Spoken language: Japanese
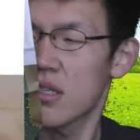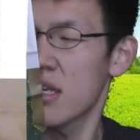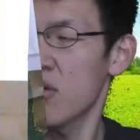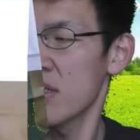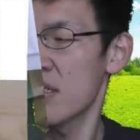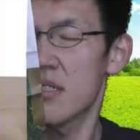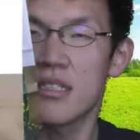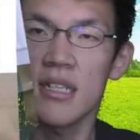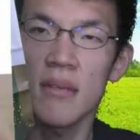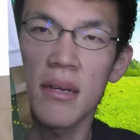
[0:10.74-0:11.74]
祇園
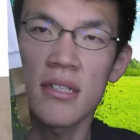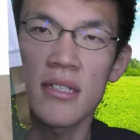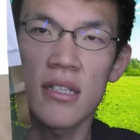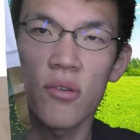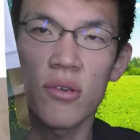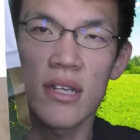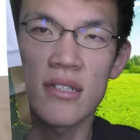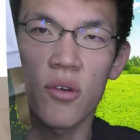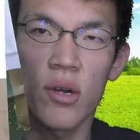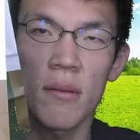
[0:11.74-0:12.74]
辻り抹茶
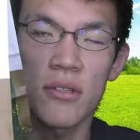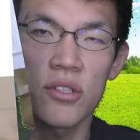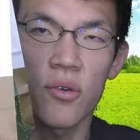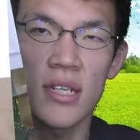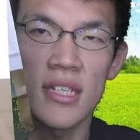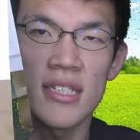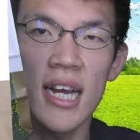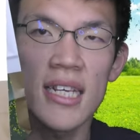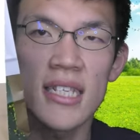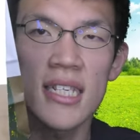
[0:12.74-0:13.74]
ドーナツコラボ商品
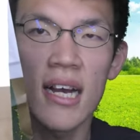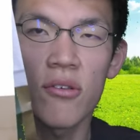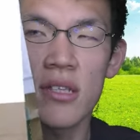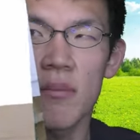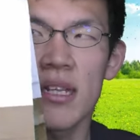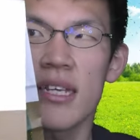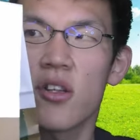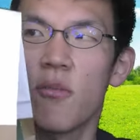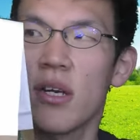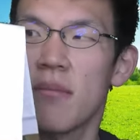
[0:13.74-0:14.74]
第2弾を食べたい
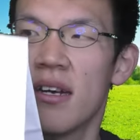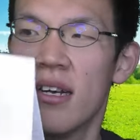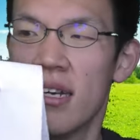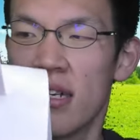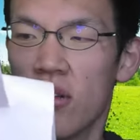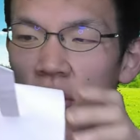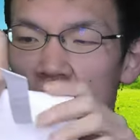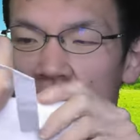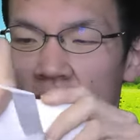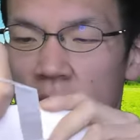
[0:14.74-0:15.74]
と思います今
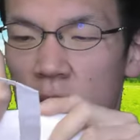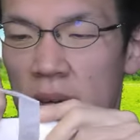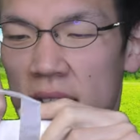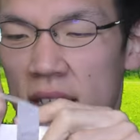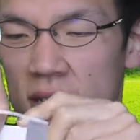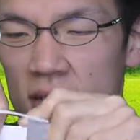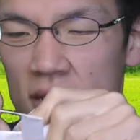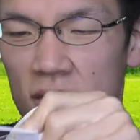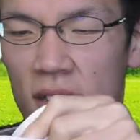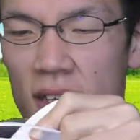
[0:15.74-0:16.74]
回も抹茶漬け
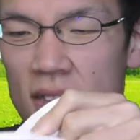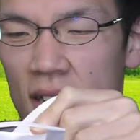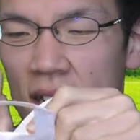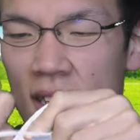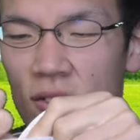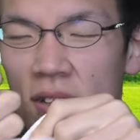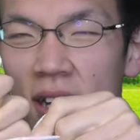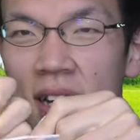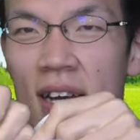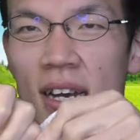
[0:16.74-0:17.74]
しですねなんか今
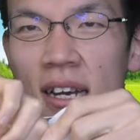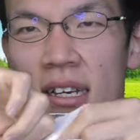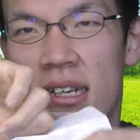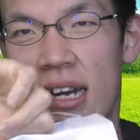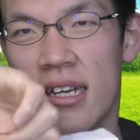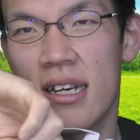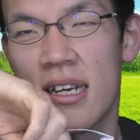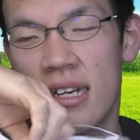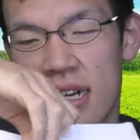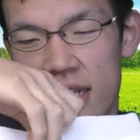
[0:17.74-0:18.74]
回買っ
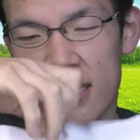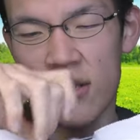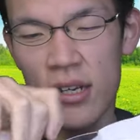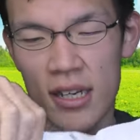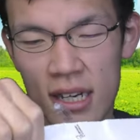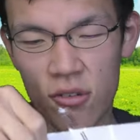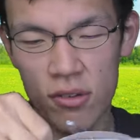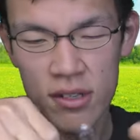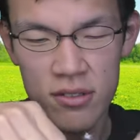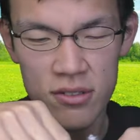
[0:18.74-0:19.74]
た時にこ
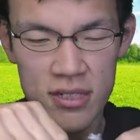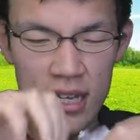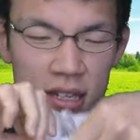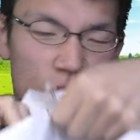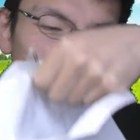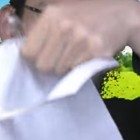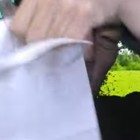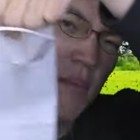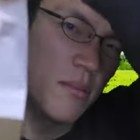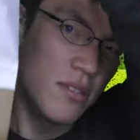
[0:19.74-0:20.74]
ういう専用の
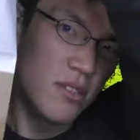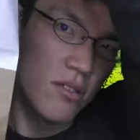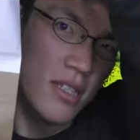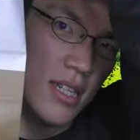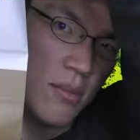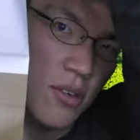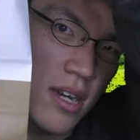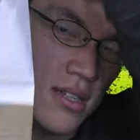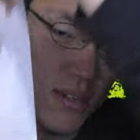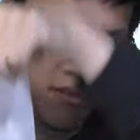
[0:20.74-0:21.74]
紙袋に入れてもら
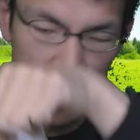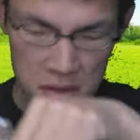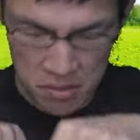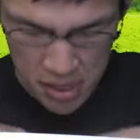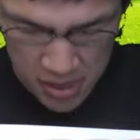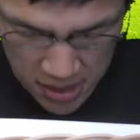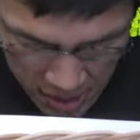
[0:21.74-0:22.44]
えたのが嬉し